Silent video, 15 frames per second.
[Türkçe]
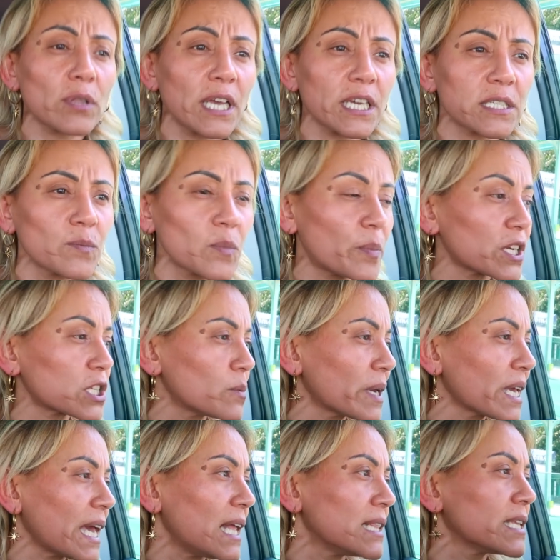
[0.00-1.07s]
olay şimdi
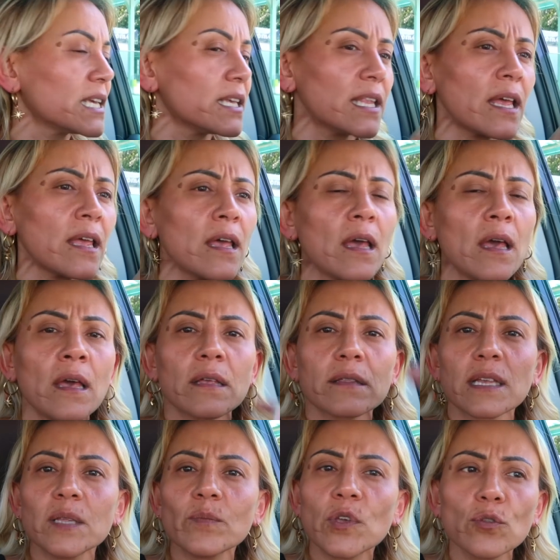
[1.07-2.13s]
başıma geldi yine.
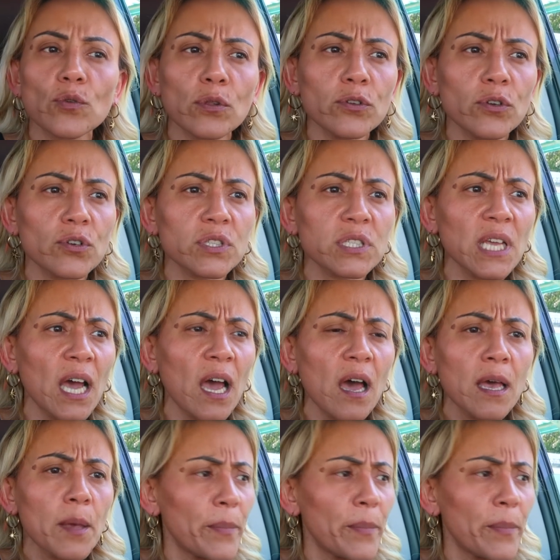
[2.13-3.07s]
Dedim ki ne oluyoruz ya?